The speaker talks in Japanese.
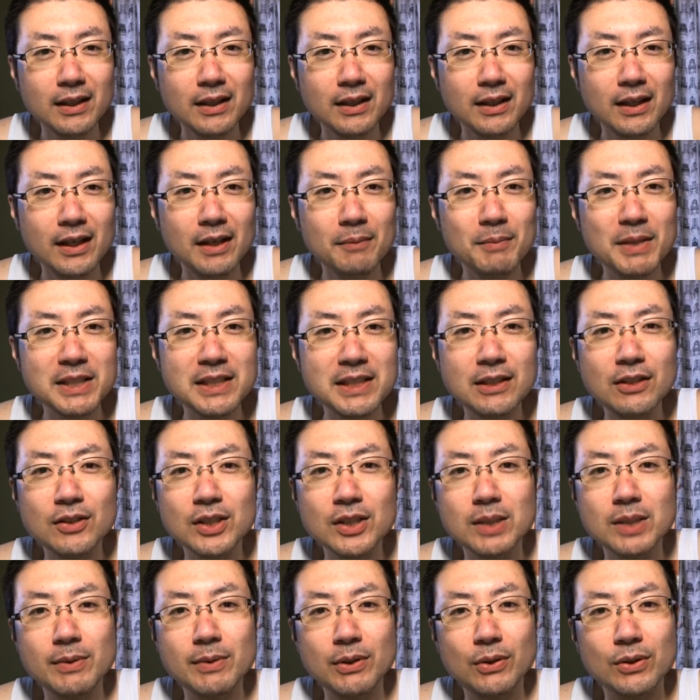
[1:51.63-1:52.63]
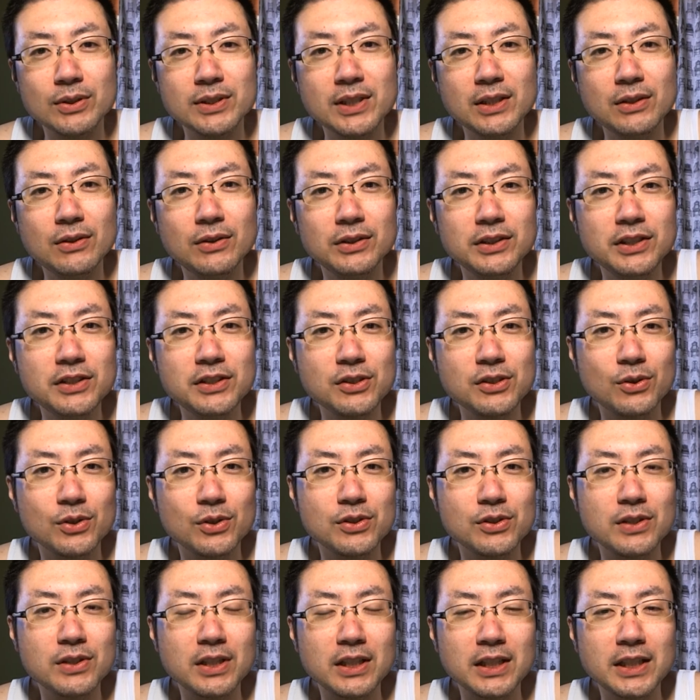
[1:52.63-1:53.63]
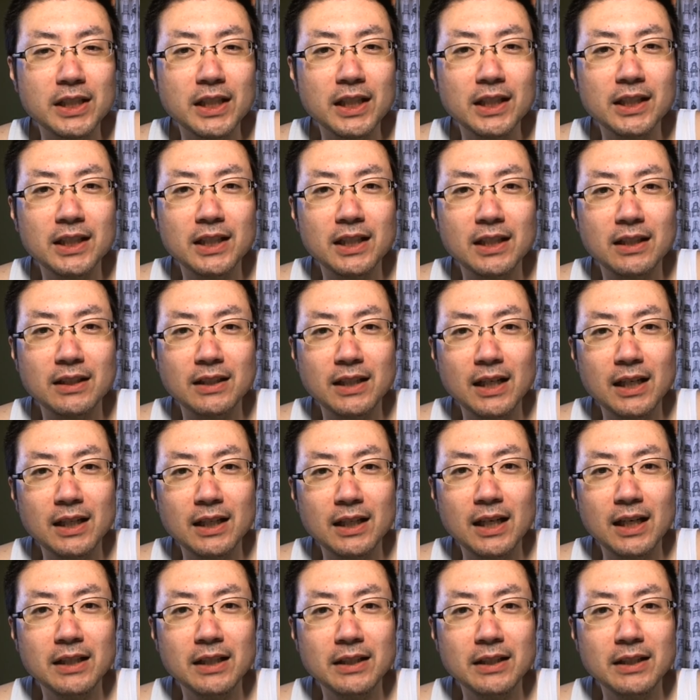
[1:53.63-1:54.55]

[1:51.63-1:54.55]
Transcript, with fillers: えー、雅子様ご成功25周年で開かなかった、